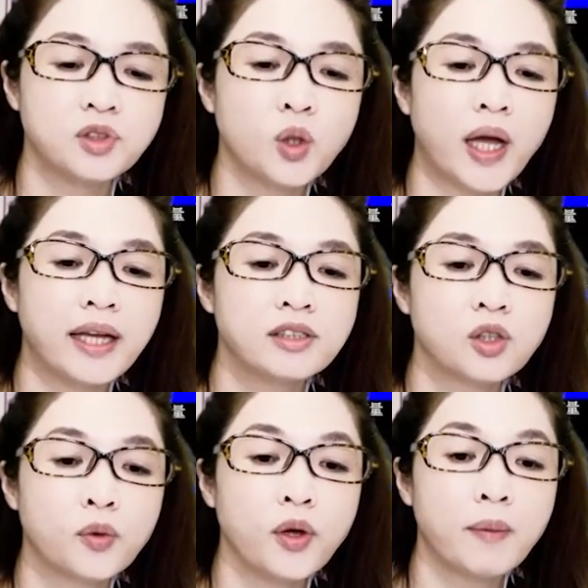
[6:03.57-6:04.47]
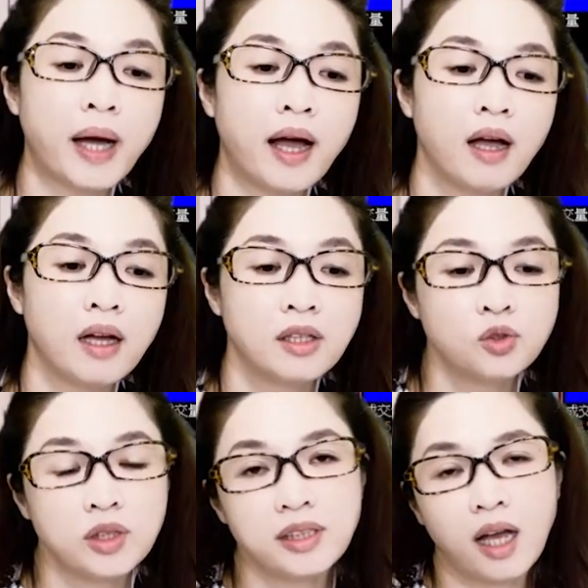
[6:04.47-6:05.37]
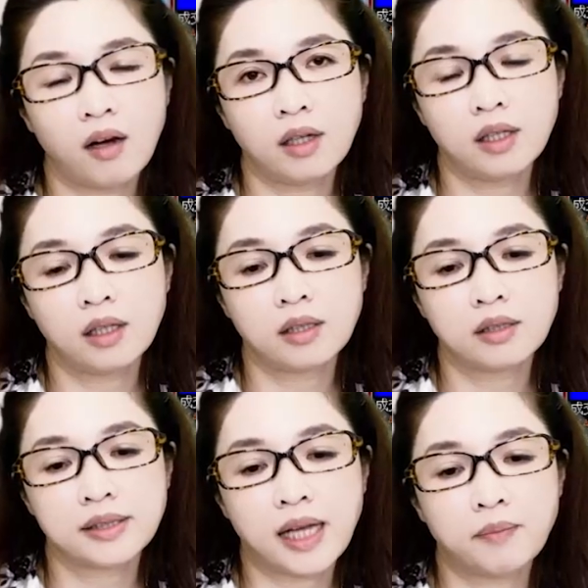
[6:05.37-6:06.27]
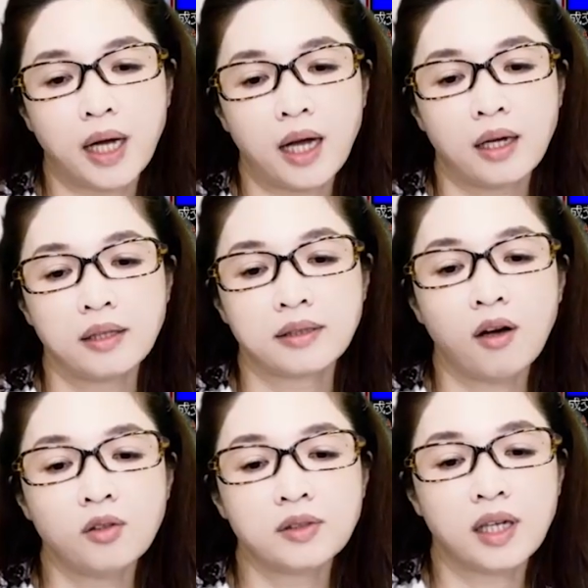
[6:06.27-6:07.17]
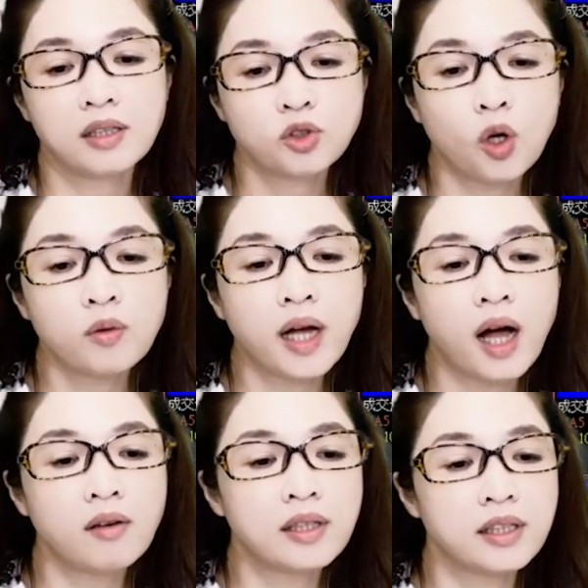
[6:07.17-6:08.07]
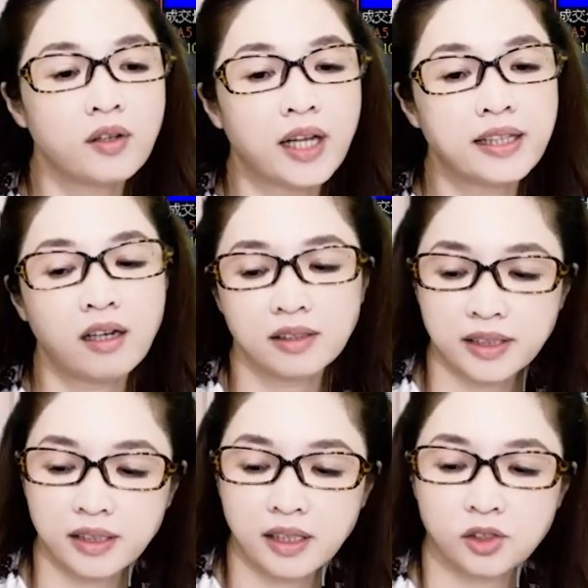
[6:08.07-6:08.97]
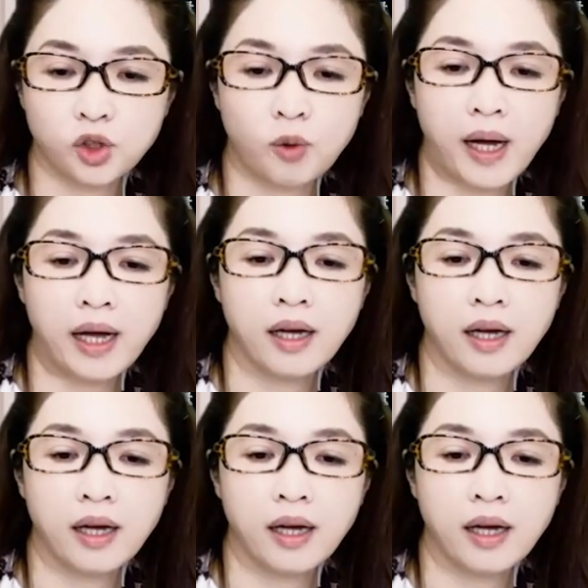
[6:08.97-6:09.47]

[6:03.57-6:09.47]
对，9月嘛，最低还有2223嘛，然后呢，冲高了以后来到2729嘛。